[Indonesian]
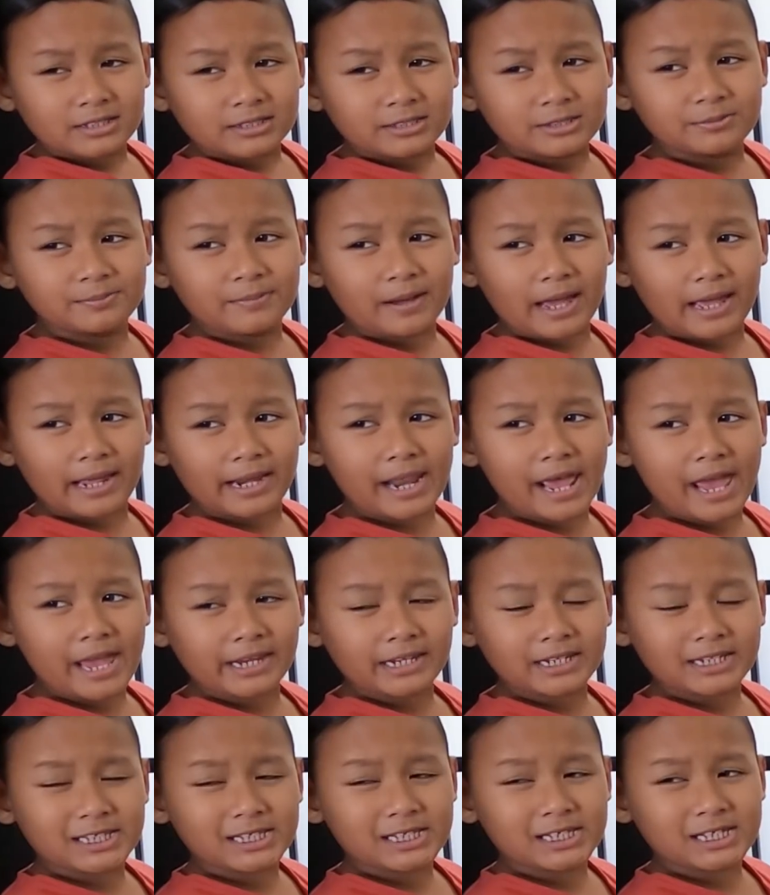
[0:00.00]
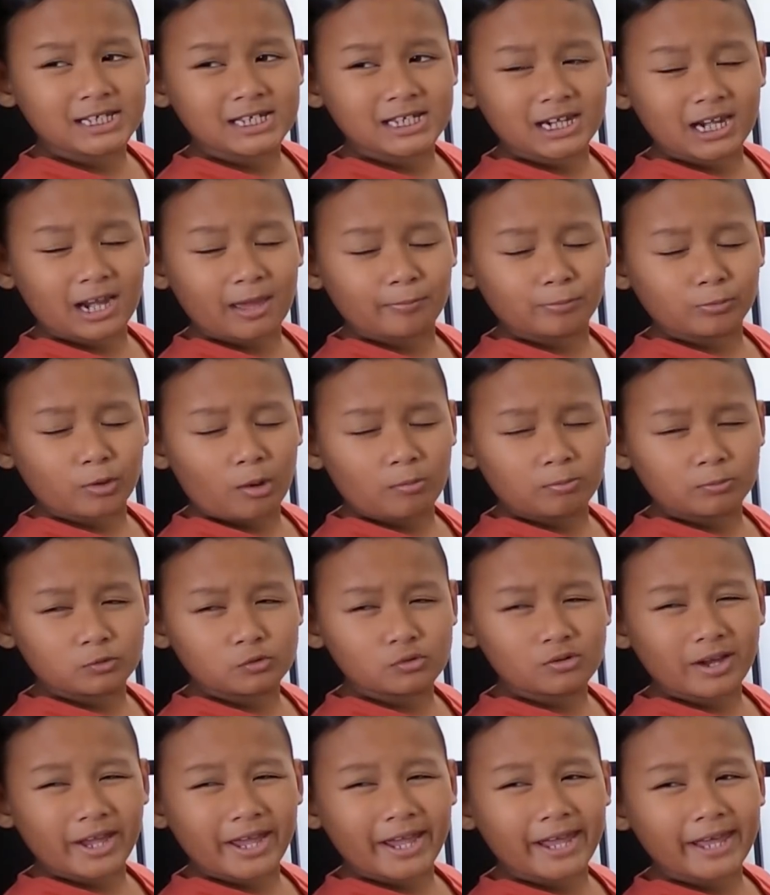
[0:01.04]
gimana ini laptopku
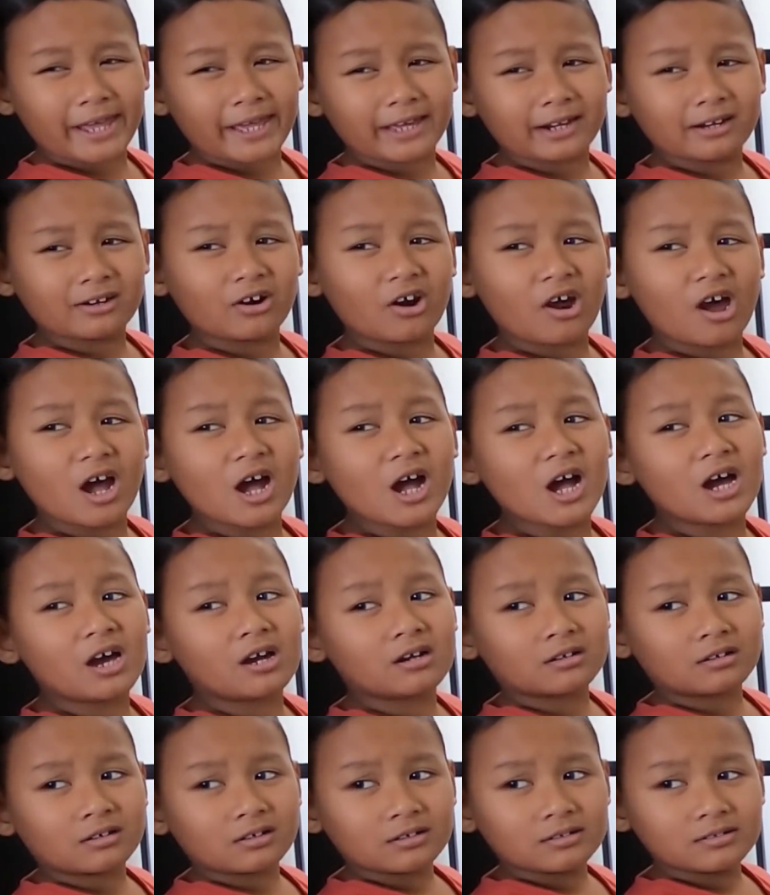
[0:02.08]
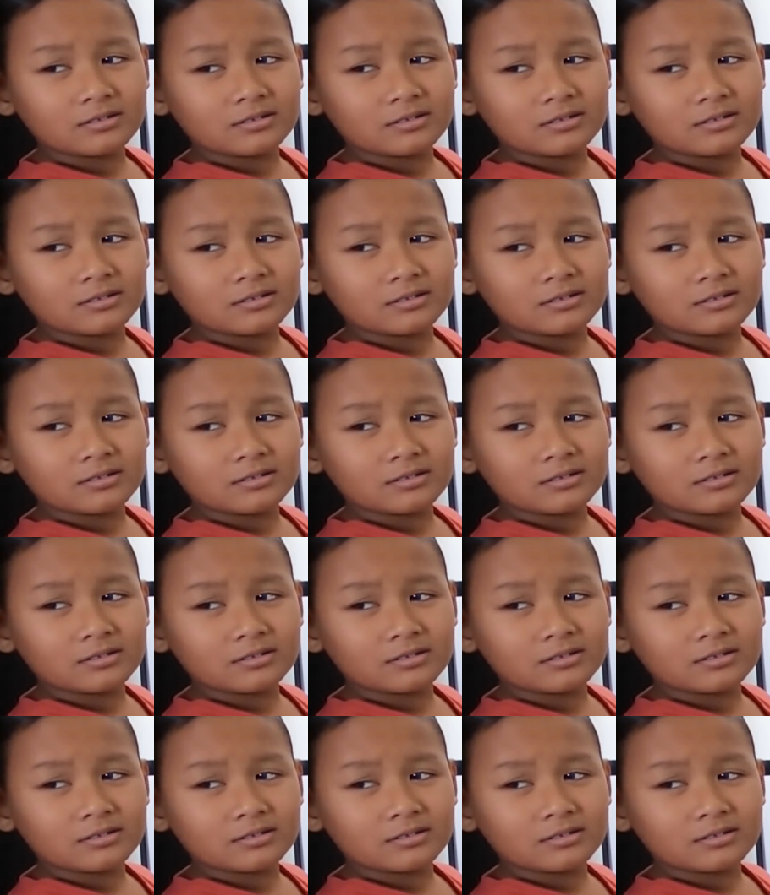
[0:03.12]
error?